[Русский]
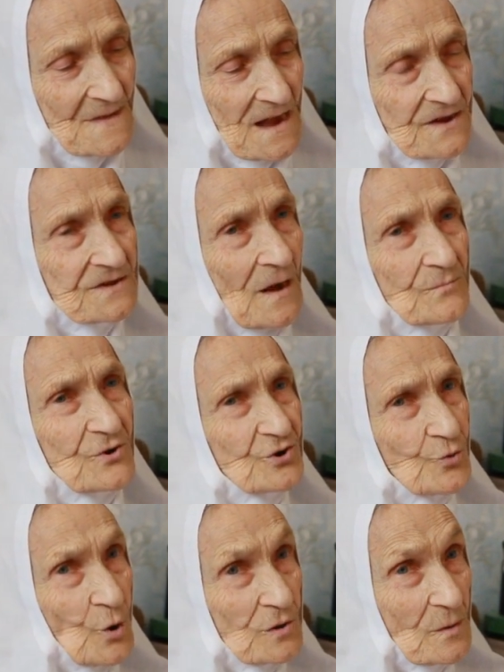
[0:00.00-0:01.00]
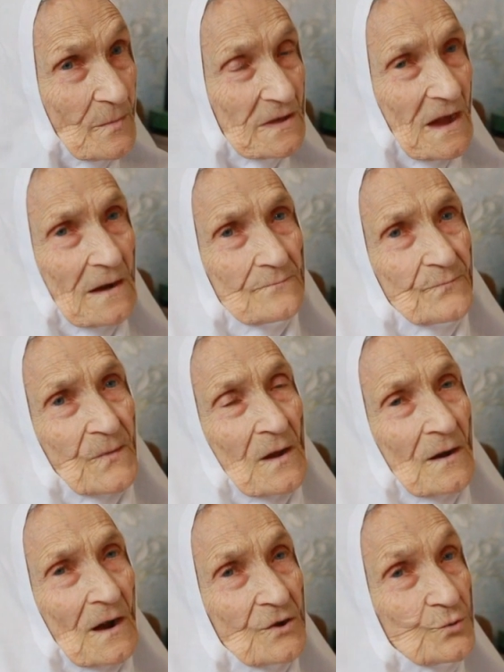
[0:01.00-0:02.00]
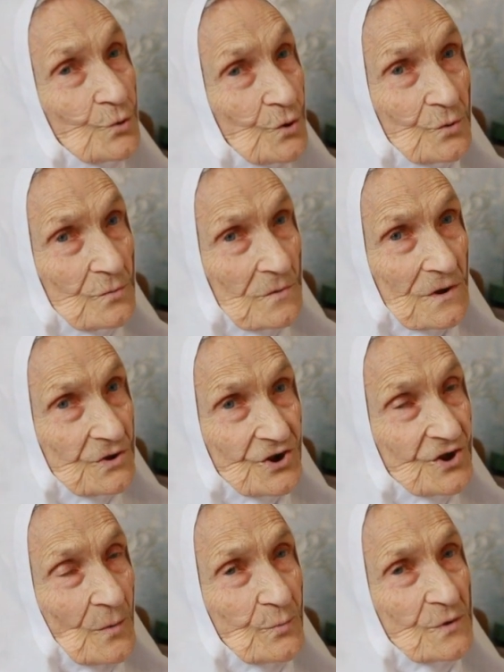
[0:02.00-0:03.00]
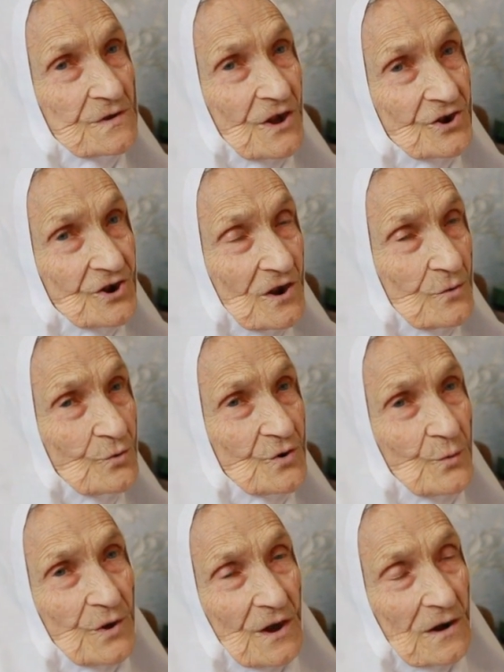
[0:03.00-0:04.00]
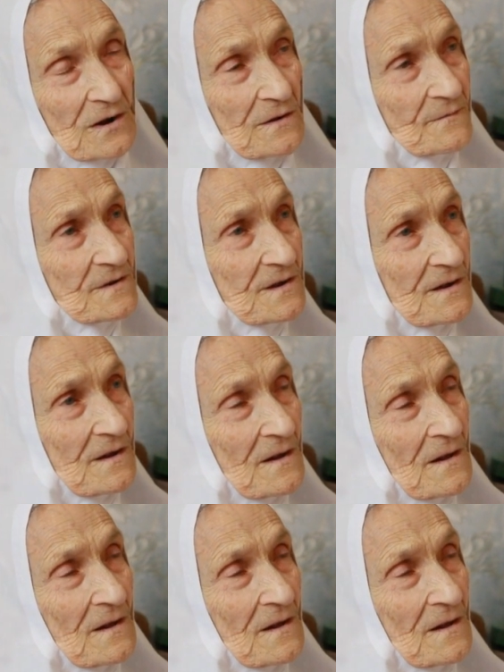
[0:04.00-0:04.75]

И там значит, школа была, которую, конечно, опустошили, уже уехали все.